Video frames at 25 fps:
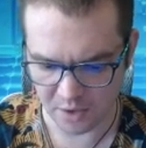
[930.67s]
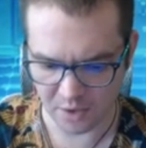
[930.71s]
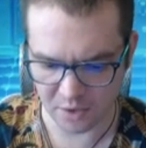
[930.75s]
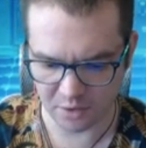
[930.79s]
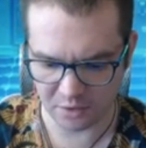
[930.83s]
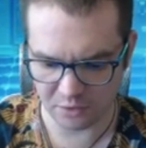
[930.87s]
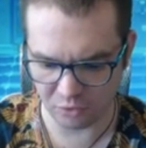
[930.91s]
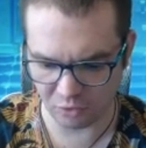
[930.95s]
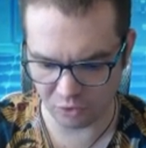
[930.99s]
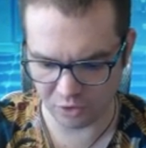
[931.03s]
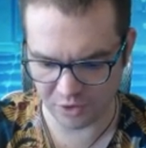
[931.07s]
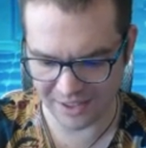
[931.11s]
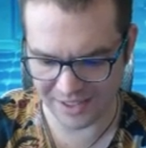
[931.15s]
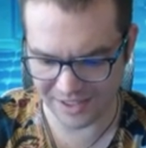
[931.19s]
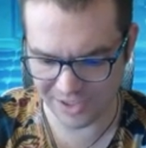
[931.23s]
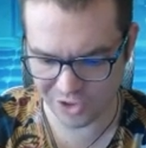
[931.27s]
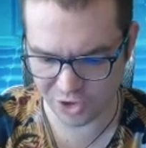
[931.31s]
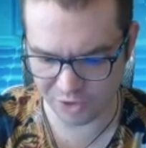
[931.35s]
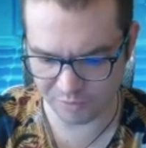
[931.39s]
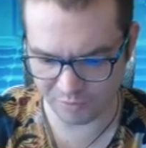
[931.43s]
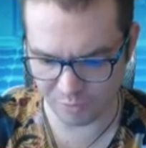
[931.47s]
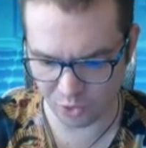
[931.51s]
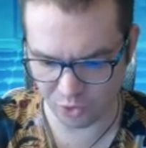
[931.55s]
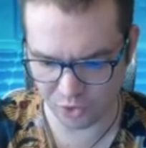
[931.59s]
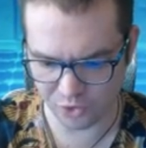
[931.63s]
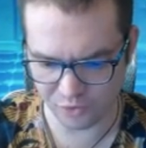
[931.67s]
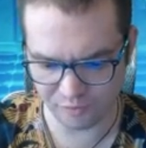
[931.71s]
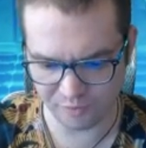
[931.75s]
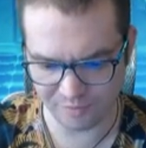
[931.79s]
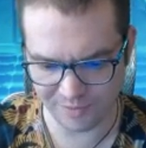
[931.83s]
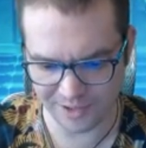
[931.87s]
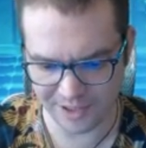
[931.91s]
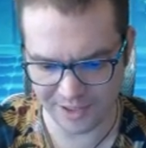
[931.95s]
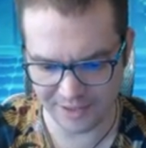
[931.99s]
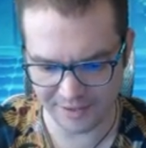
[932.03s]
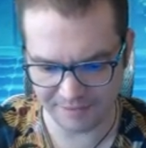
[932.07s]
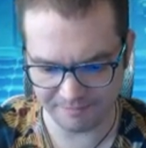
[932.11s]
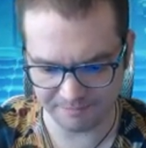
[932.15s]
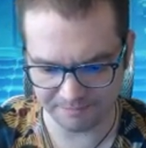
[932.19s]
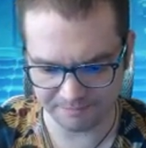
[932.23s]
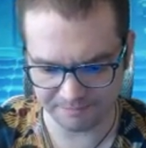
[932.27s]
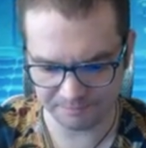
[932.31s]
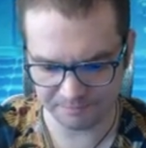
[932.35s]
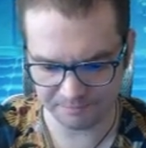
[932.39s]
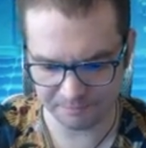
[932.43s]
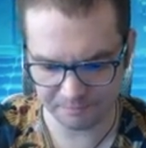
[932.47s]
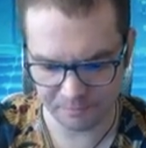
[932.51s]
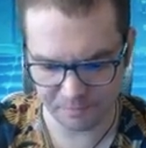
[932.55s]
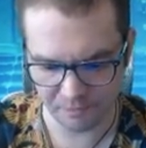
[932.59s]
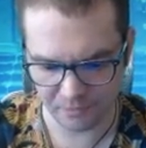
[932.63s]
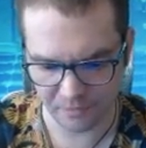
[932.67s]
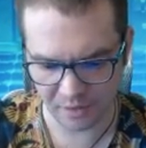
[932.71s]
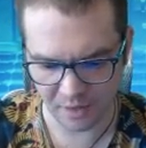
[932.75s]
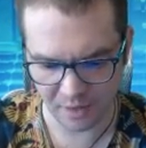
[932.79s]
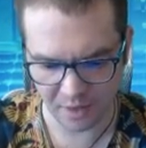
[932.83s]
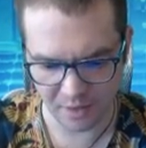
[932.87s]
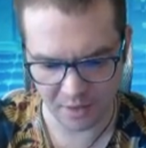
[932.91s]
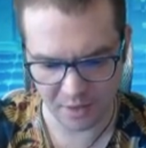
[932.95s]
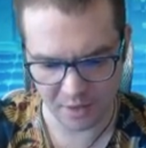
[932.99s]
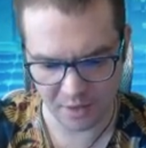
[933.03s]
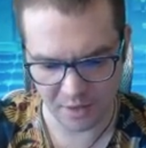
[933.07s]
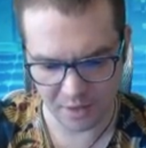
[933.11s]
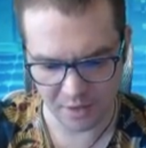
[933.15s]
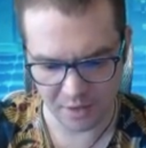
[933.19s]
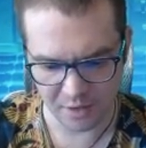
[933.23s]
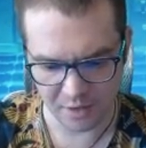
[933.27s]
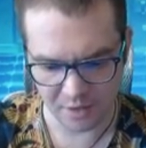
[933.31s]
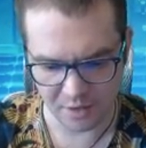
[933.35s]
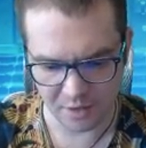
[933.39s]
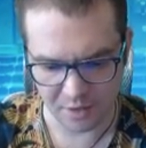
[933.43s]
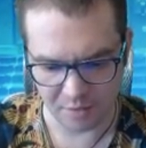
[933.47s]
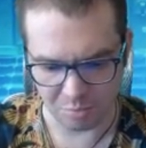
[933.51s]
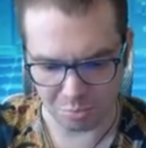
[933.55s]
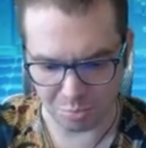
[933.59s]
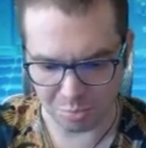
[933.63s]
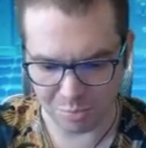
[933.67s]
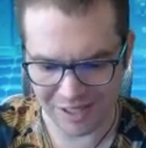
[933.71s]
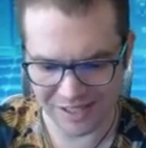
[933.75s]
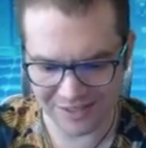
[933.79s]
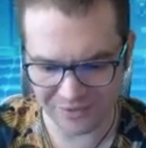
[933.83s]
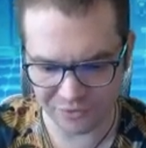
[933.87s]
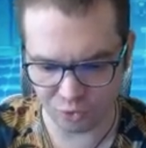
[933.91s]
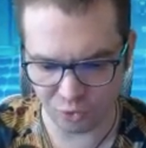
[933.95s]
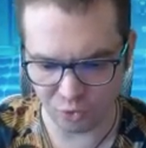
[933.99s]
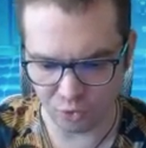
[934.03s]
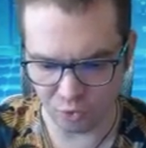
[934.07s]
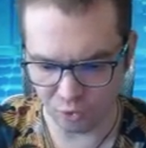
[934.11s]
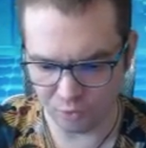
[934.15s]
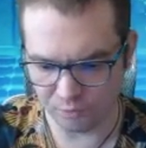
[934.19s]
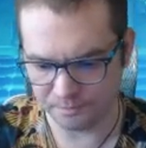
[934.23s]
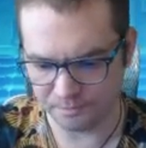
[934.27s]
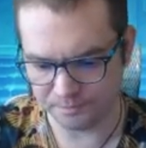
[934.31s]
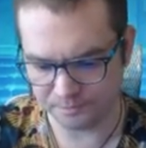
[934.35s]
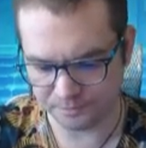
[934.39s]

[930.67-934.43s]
Кто дальше против меня? Бату.